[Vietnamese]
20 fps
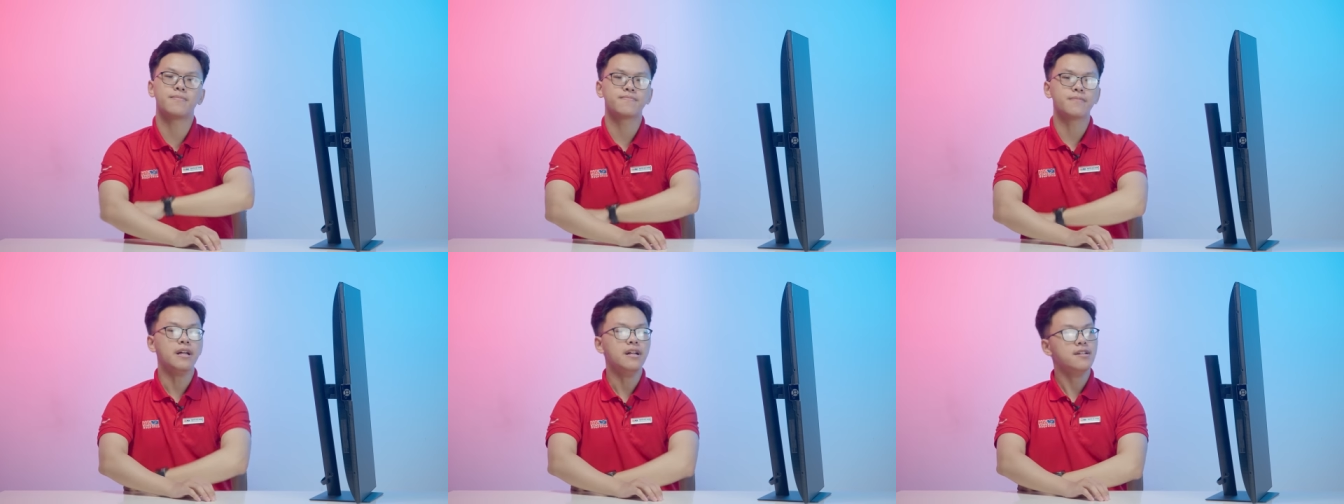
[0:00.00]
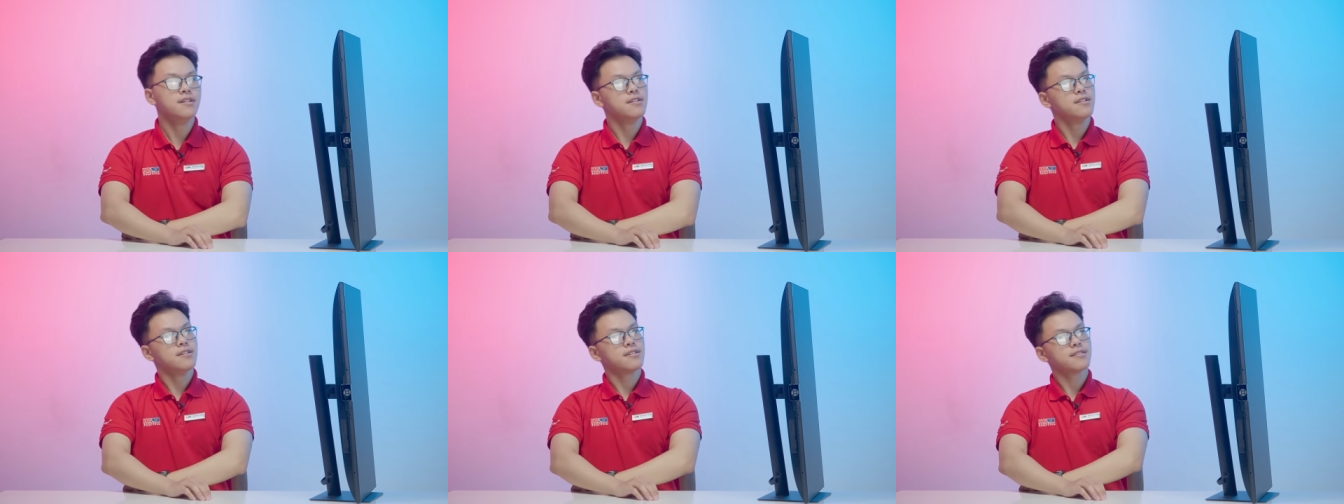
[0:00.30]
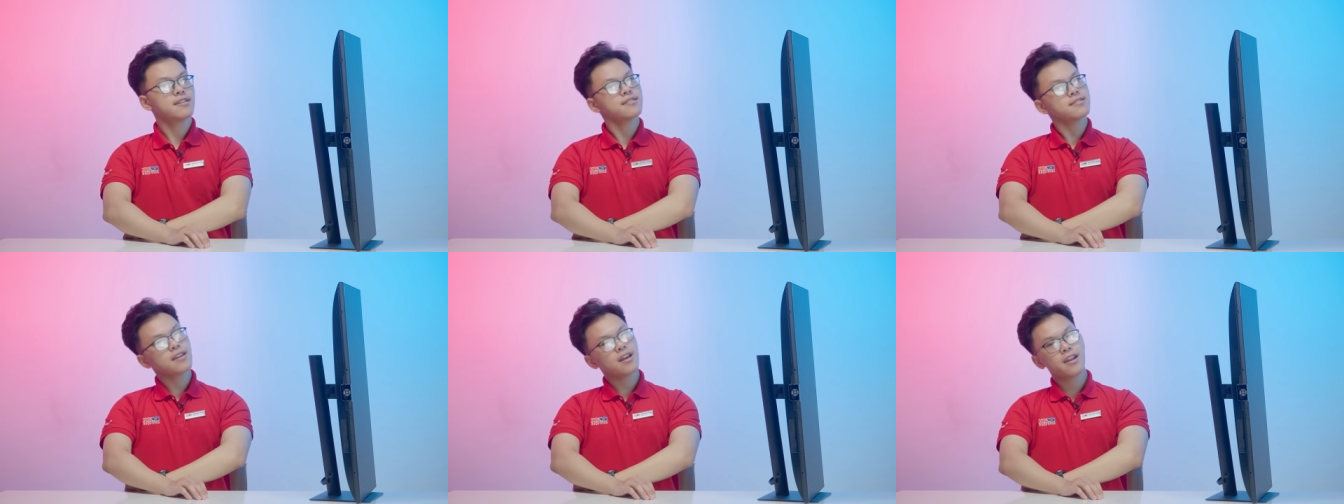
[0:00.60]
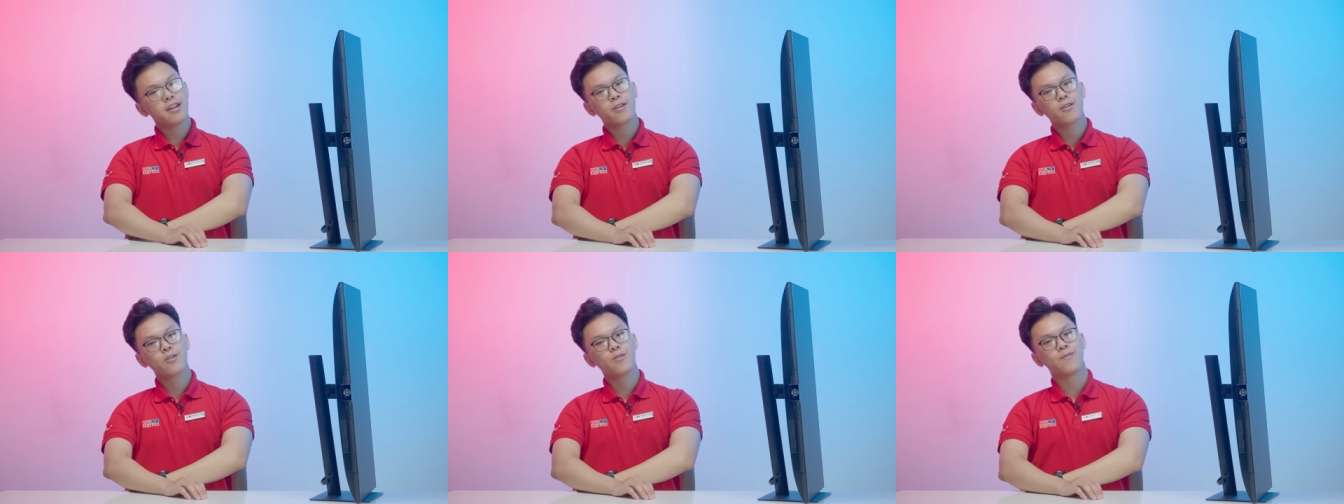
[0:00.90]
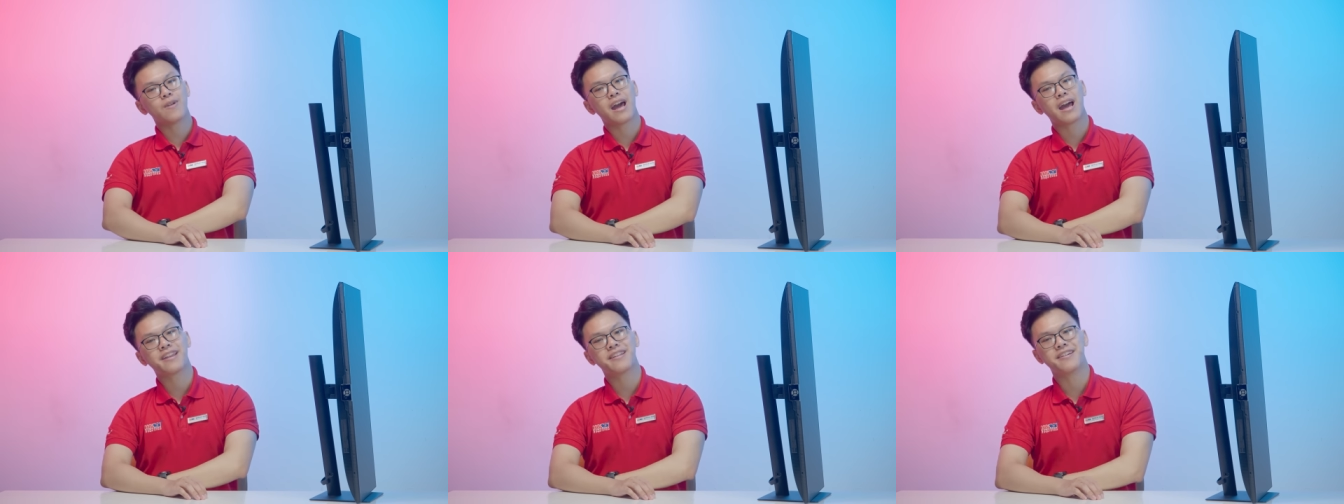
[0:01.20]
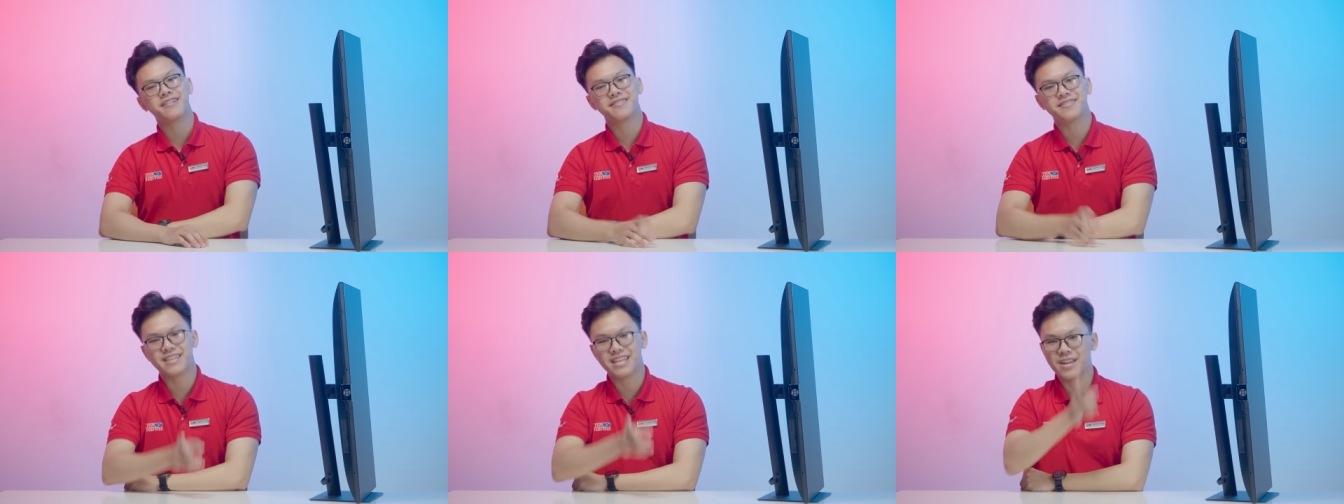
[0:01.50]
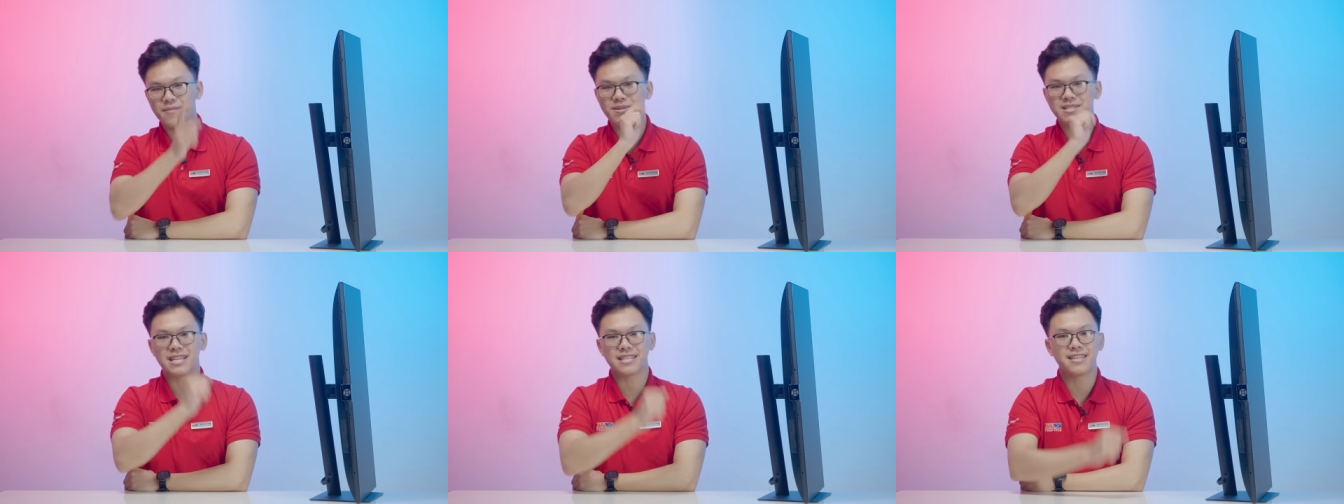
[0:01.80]
ạ. Tại sao lại có cổng LAN nhỉ? Thì
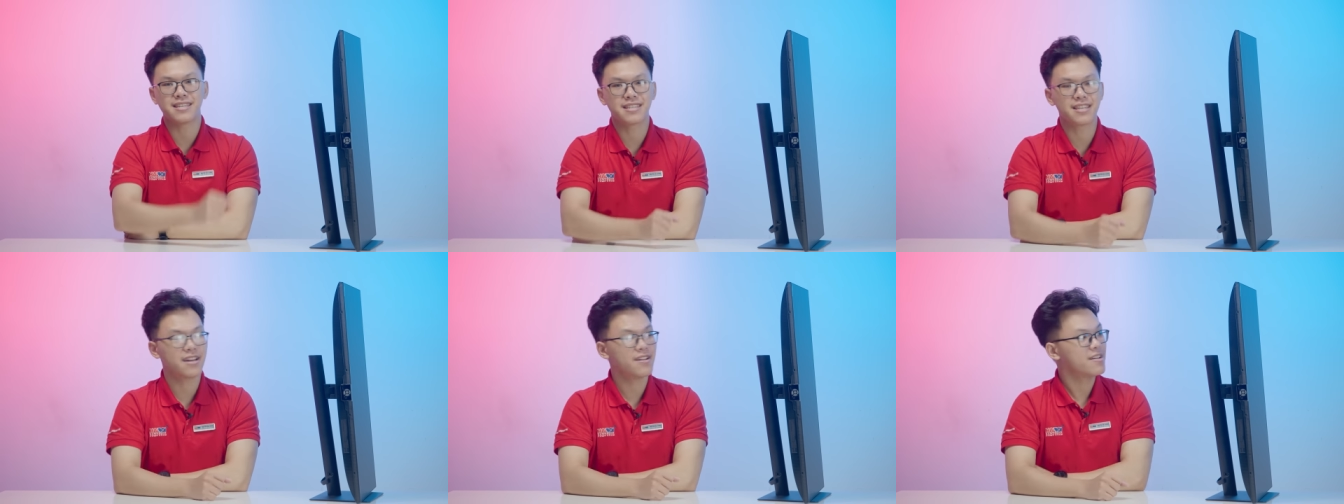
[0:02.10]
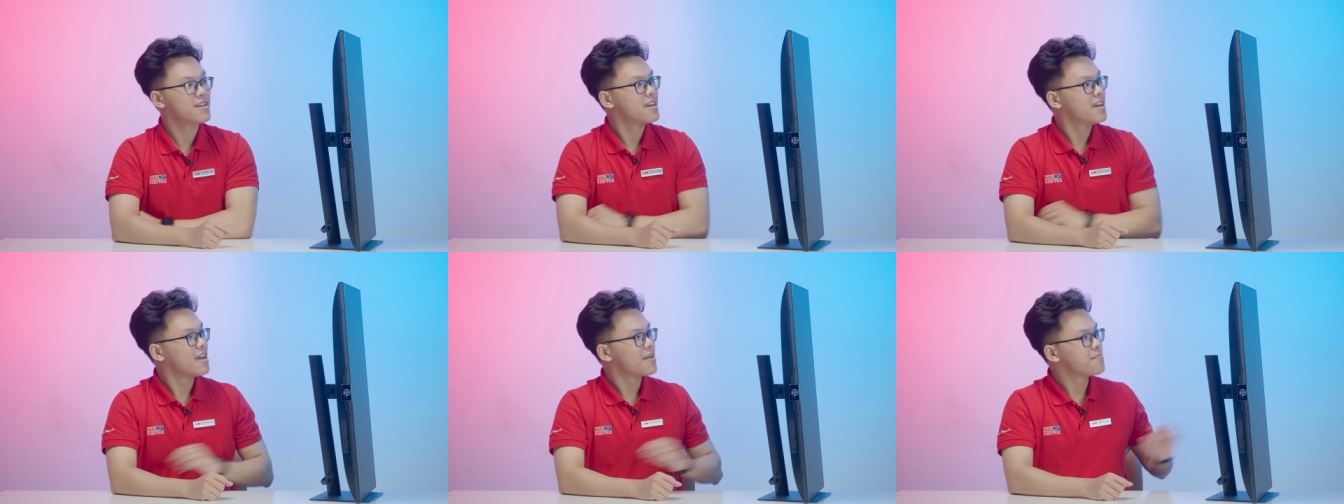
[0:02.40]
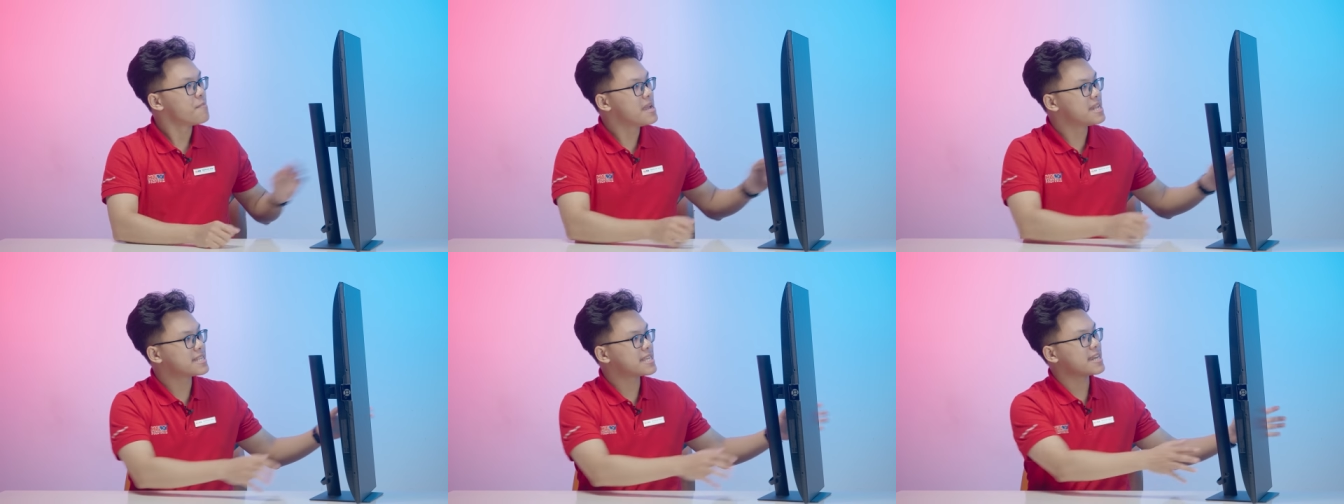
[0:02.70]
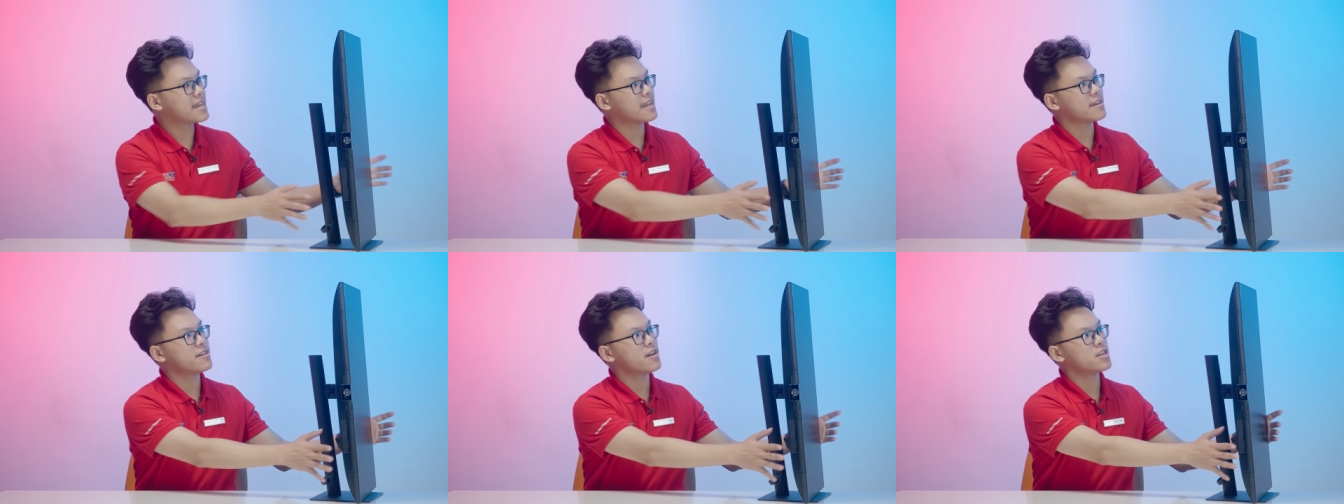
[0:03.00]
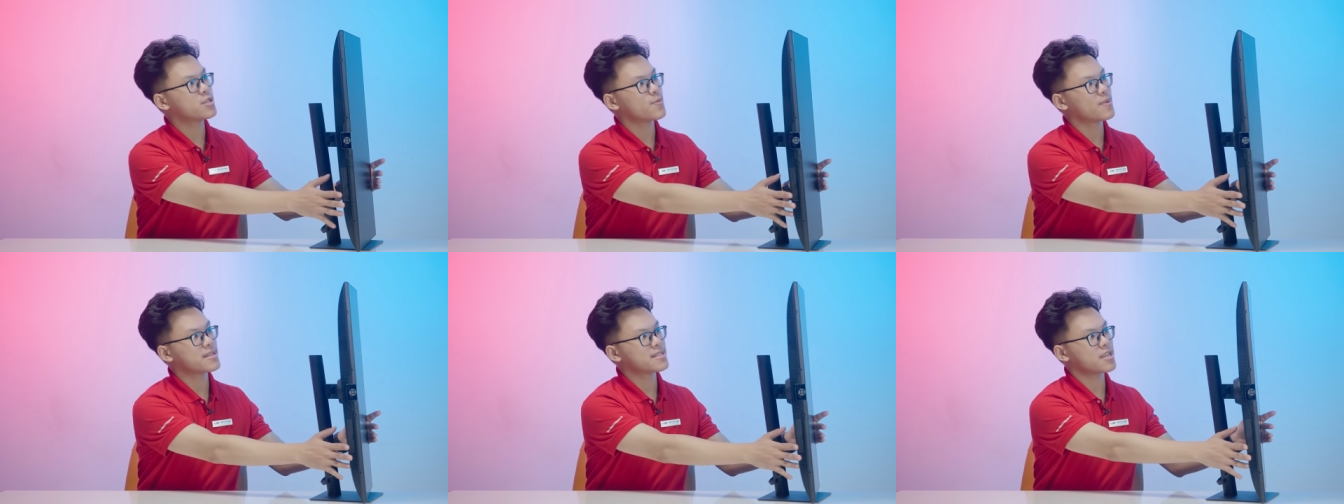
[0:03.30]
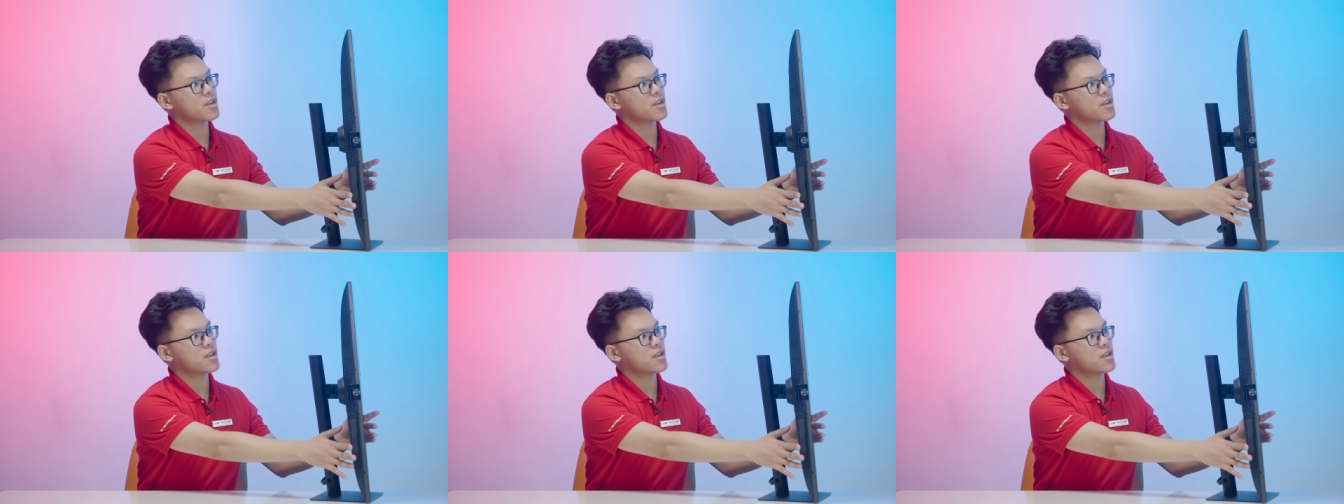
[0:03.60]
để mình giải thích nhá. Bên trên này nữa chúng ta